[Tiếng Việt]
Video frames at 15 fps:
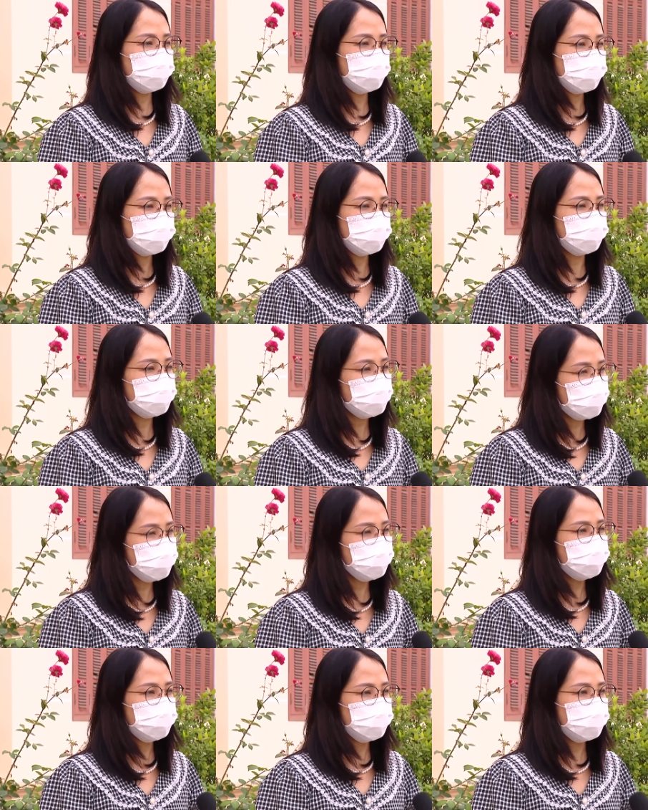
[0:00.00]
tại điểm tiêm
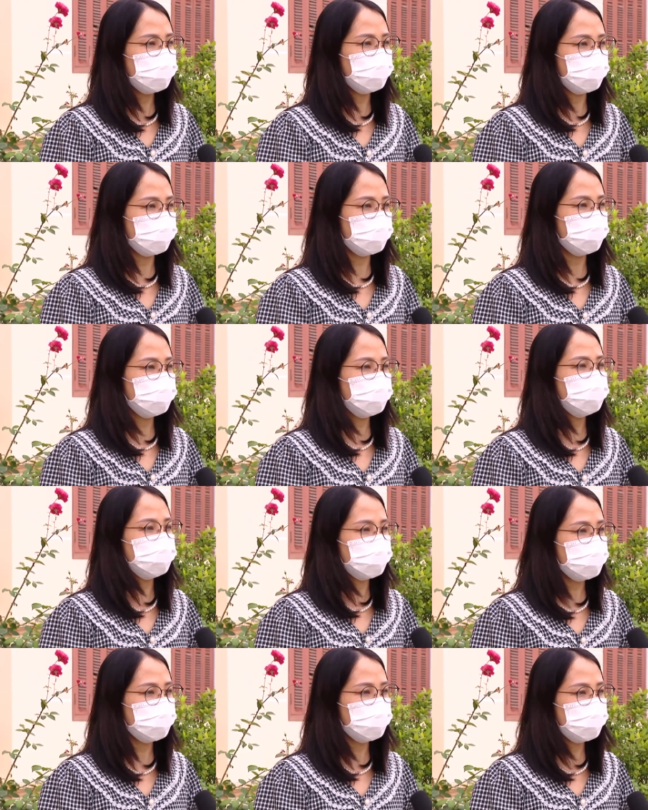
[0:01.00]
để
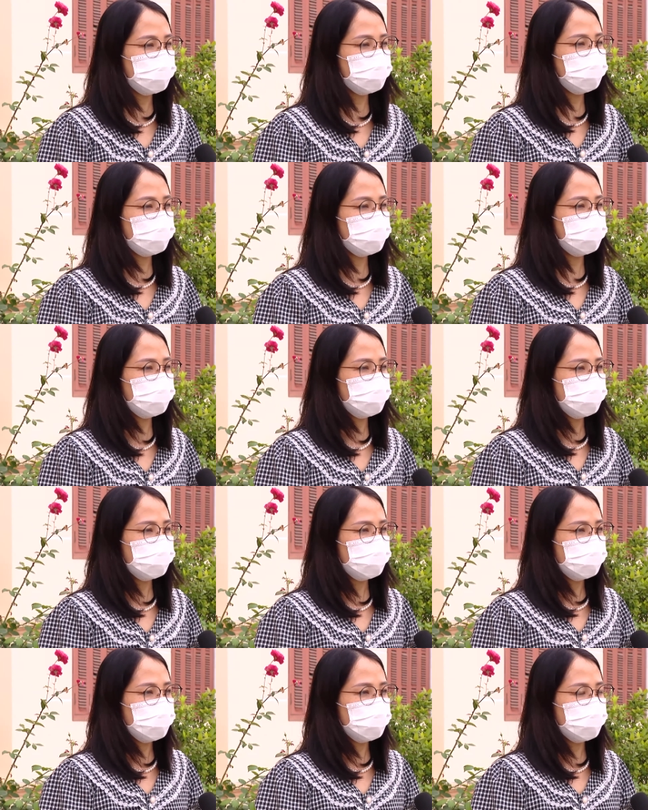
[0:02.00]
xử trí
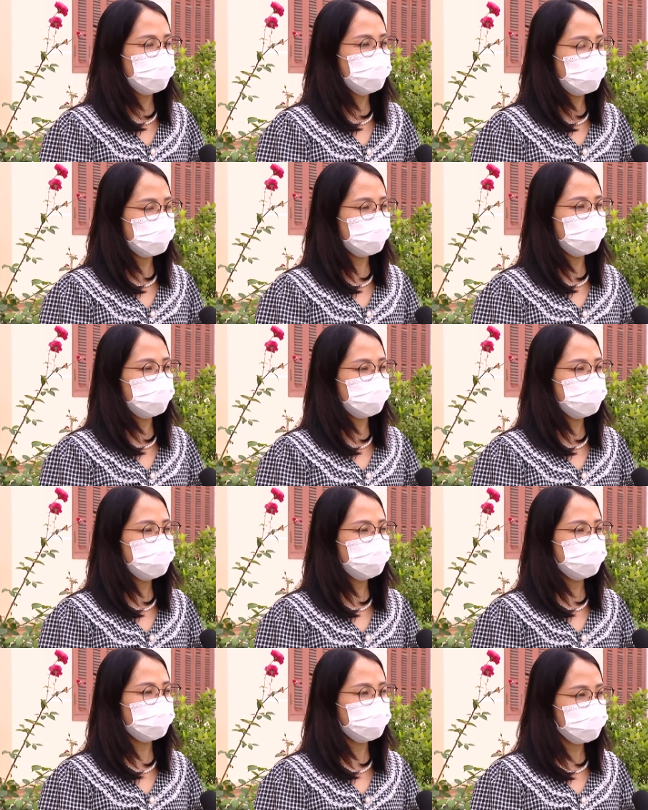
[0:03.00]
hoặc là
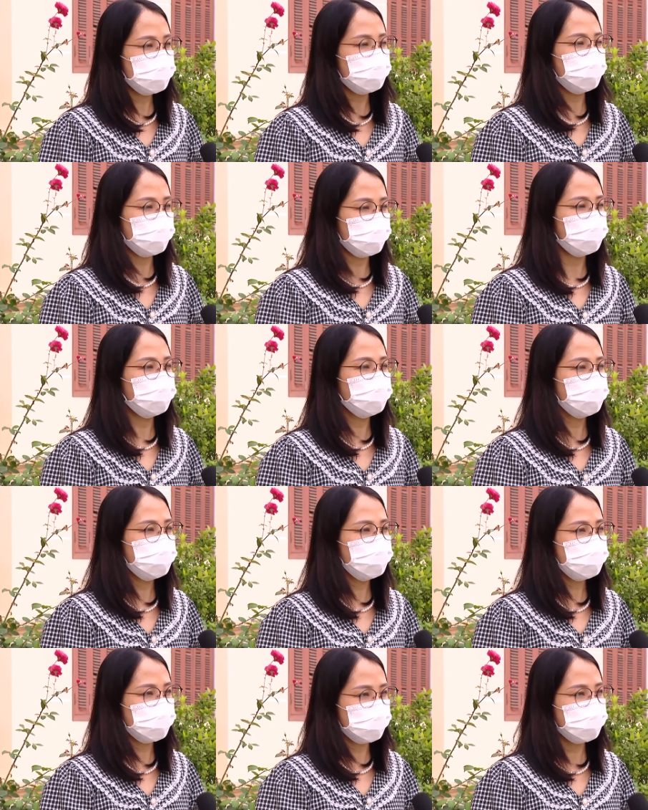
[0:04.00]
đưa ngay trẻ đến
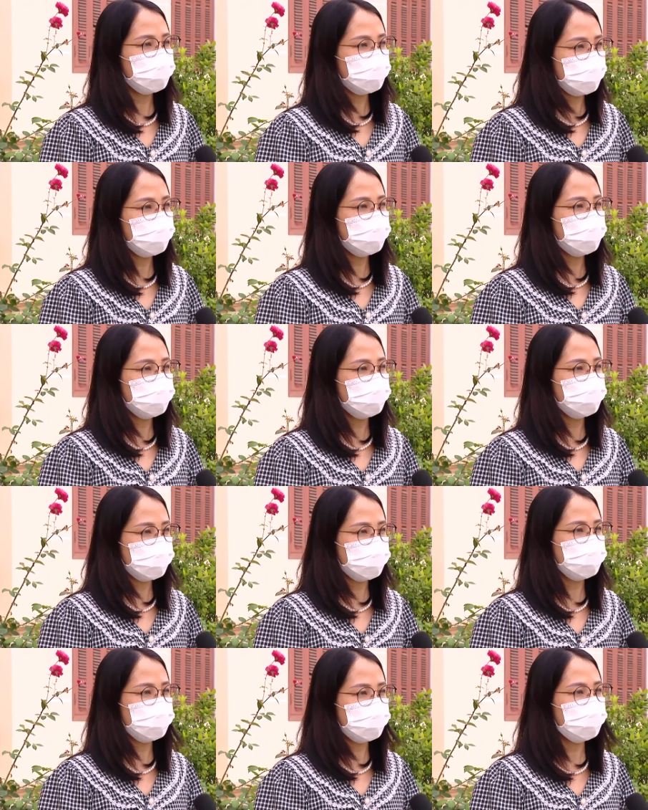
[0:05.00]
cơ sở y tế để được
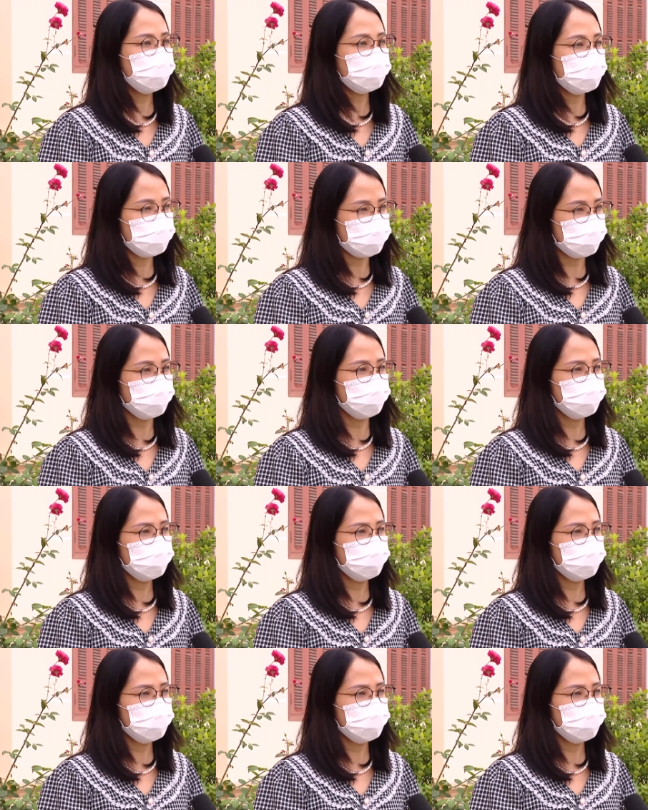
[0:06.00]
xử trí kịp thời.